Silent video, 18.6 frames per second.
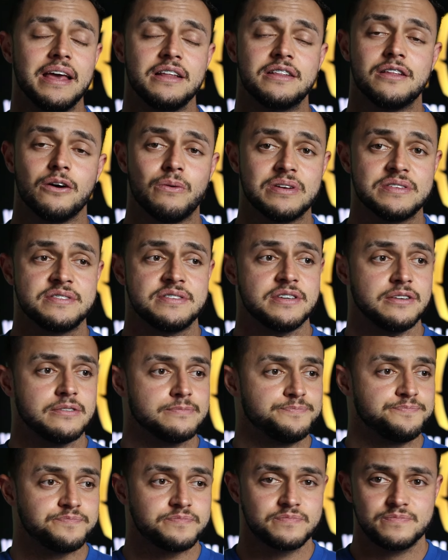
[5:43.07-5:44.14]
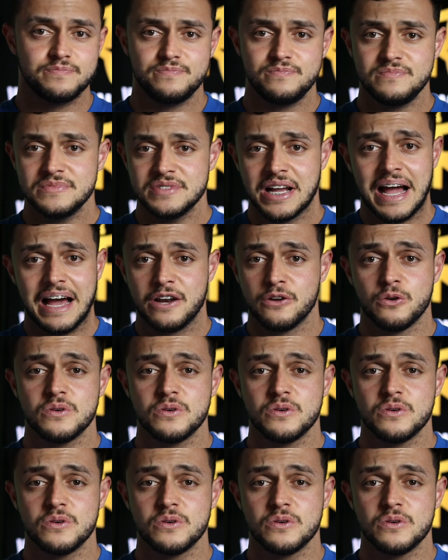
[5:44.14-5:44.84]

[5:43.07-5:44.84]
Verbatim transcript: Então assim, cara,